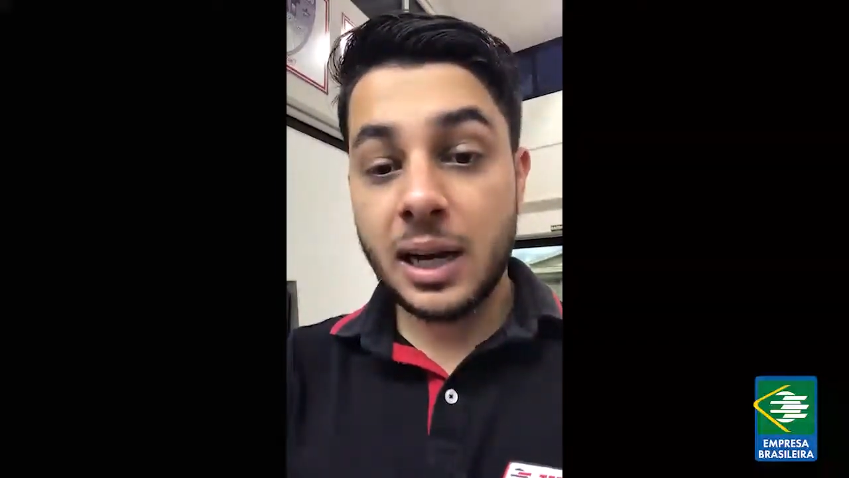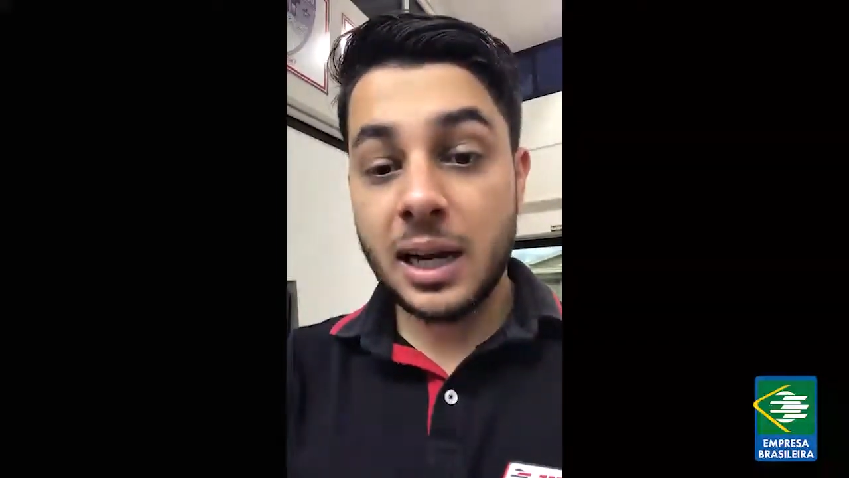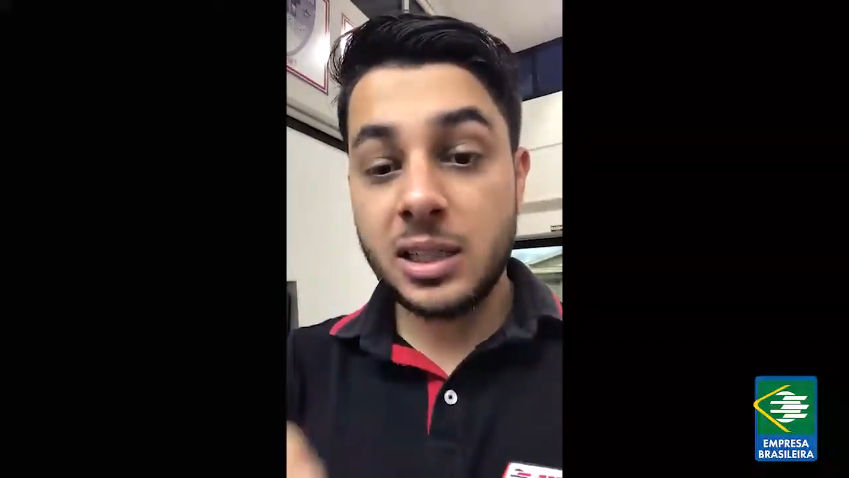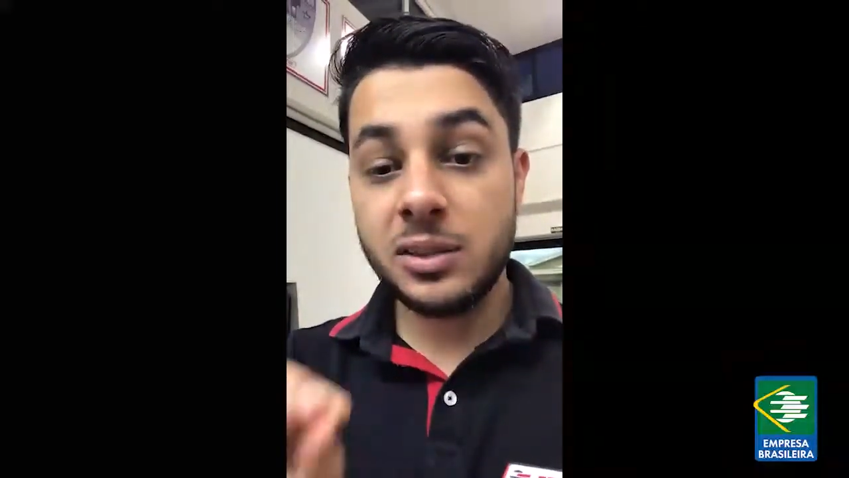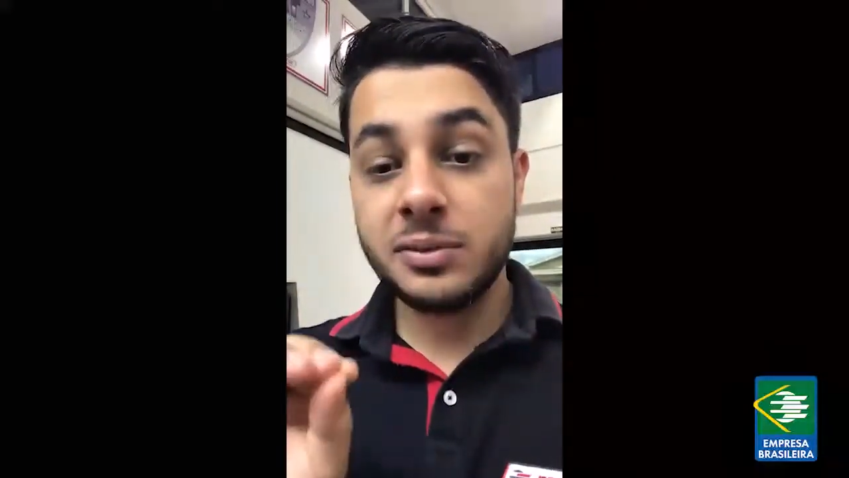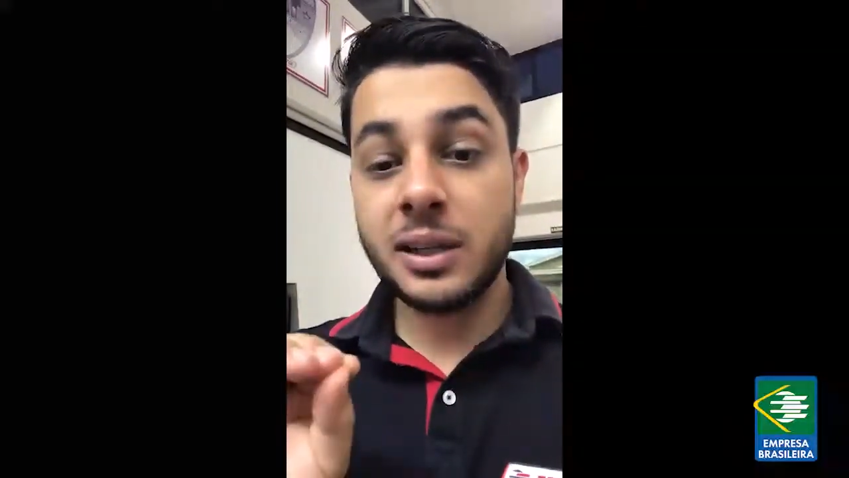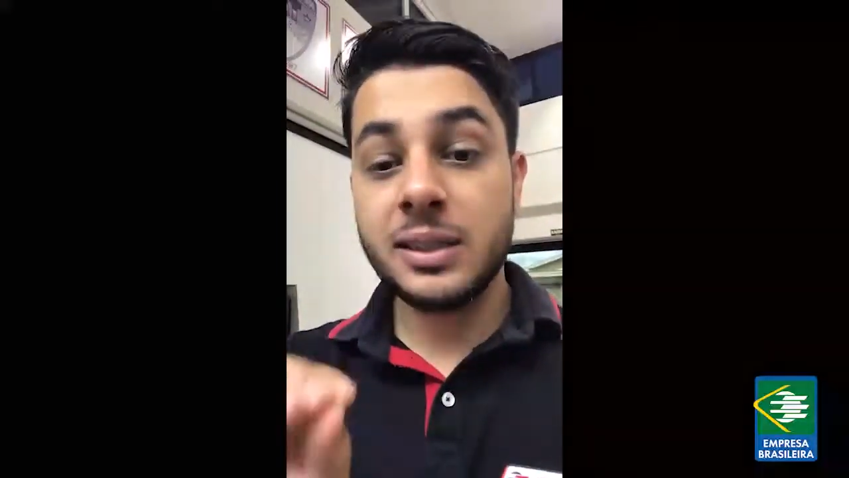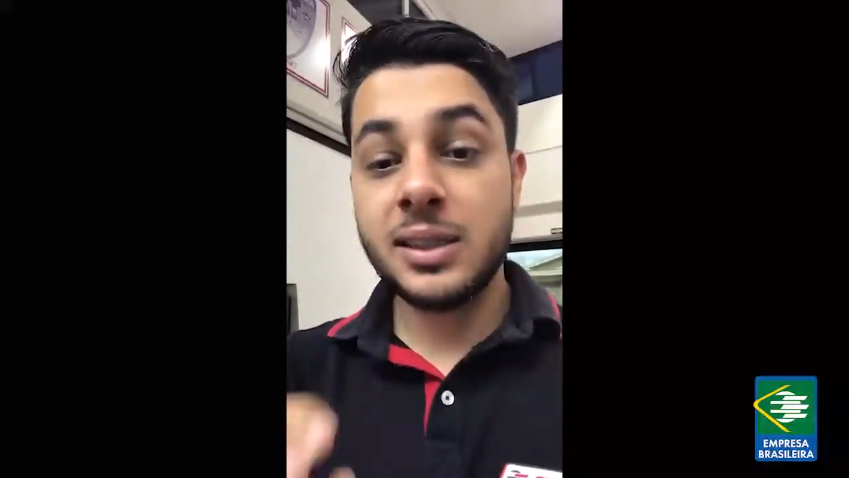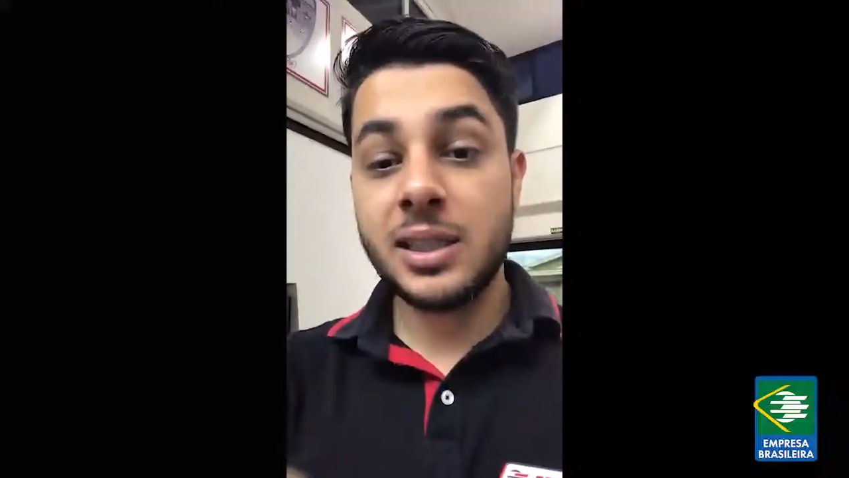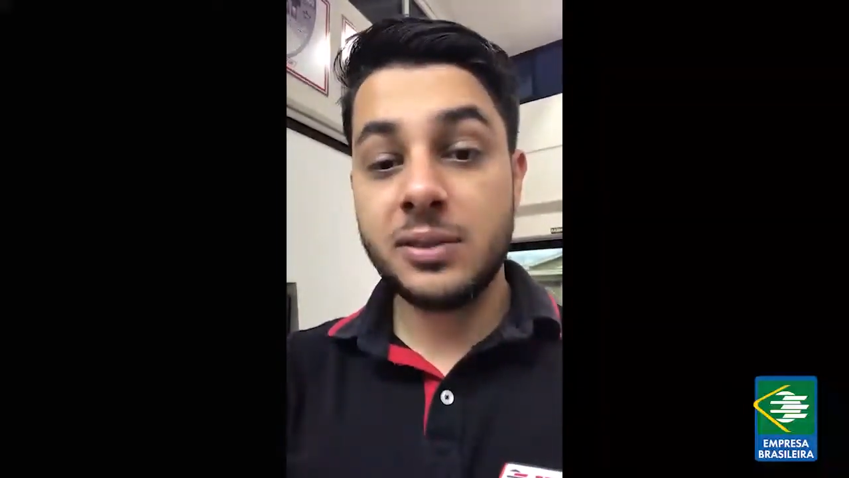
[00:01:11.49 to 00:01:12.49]
ativar,
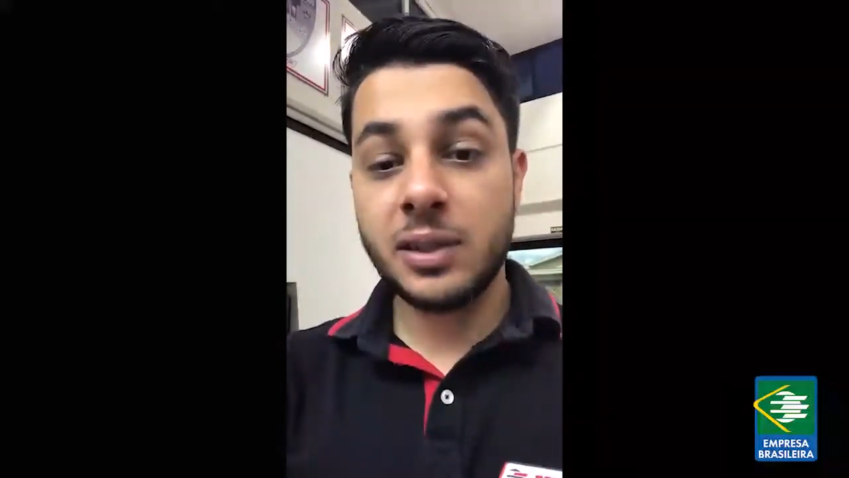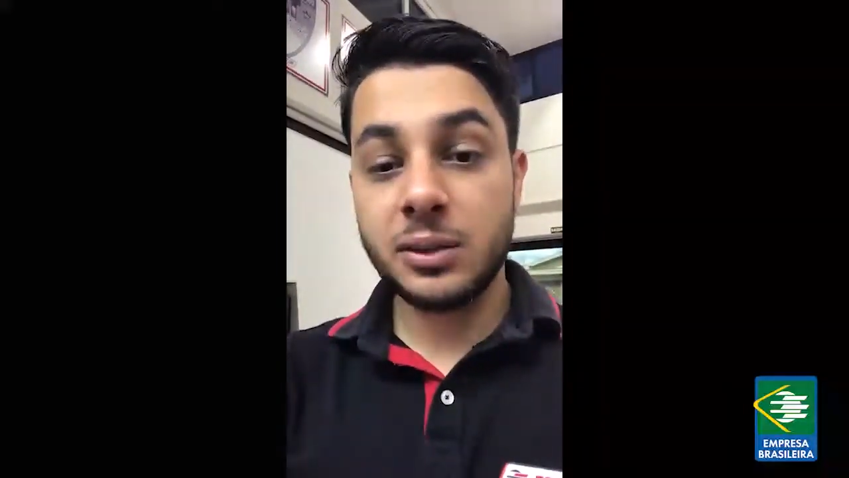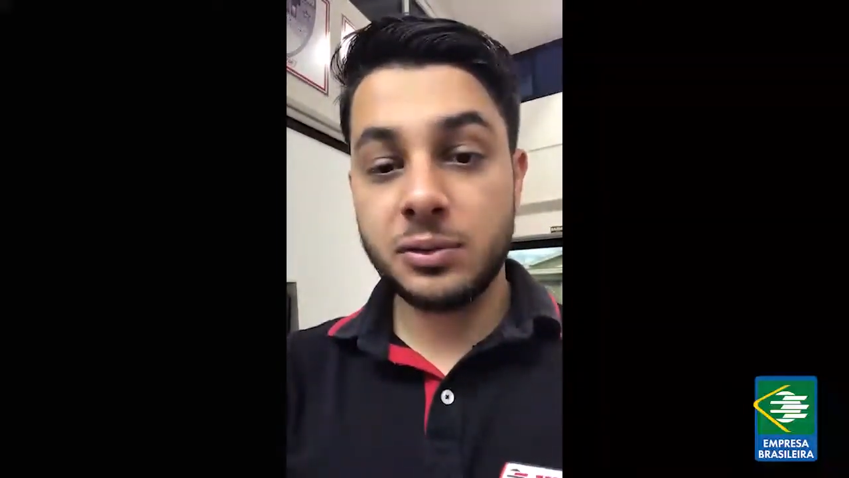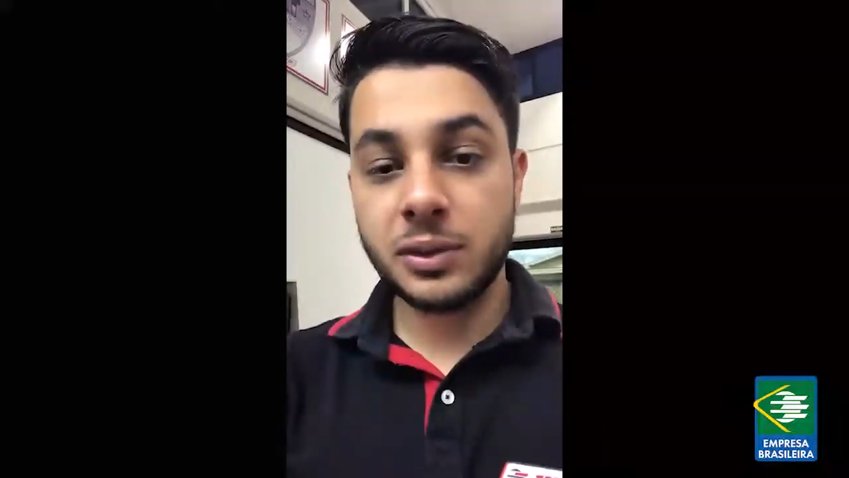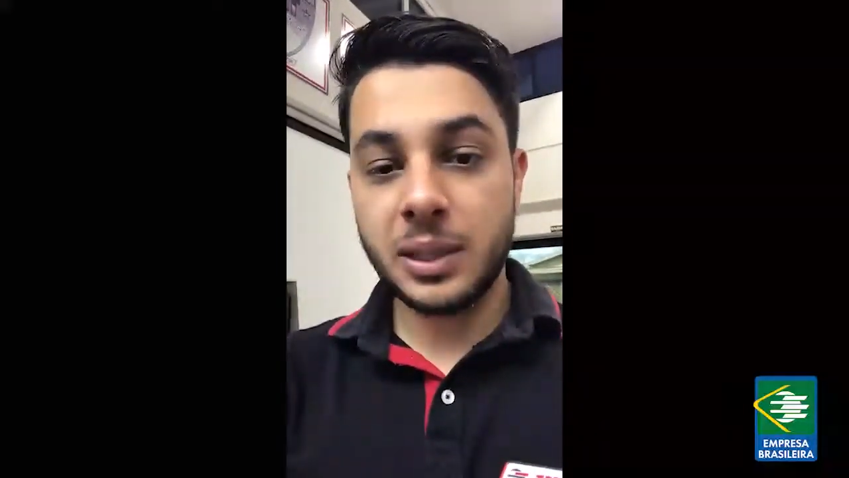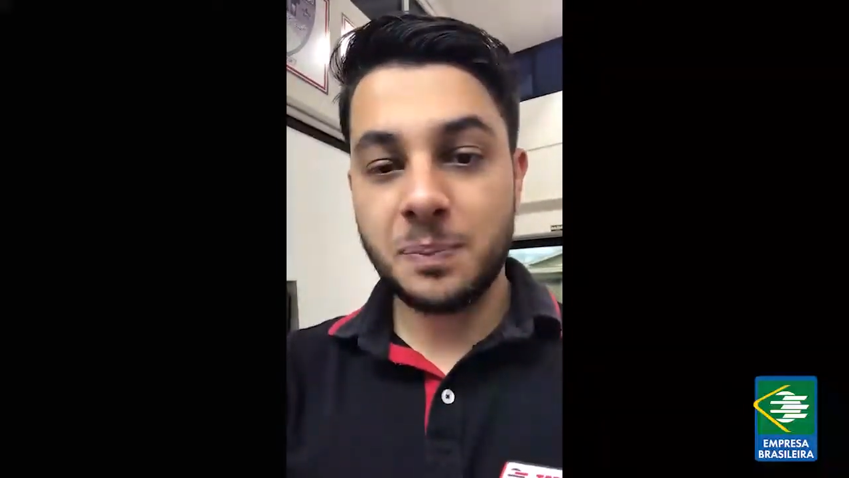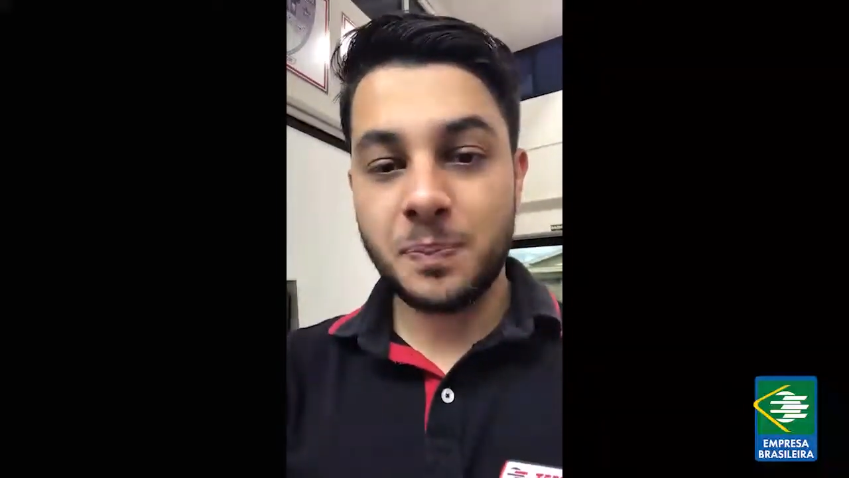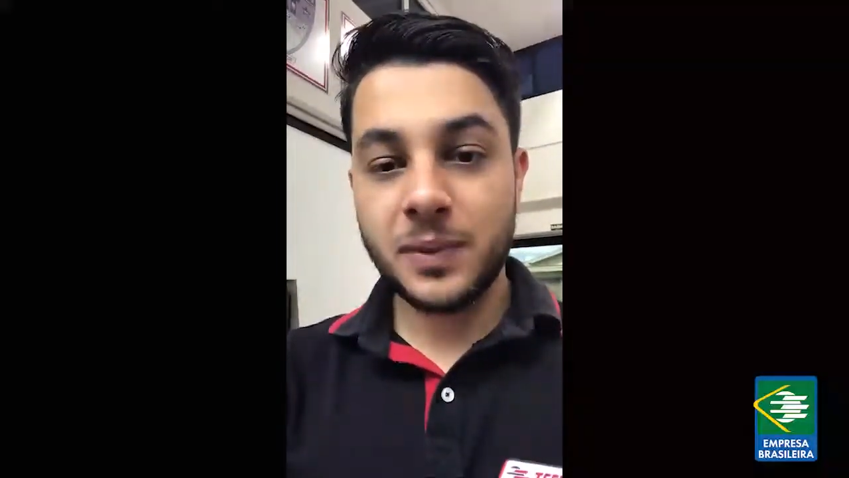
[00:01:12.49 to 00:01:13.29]
desativado o freio.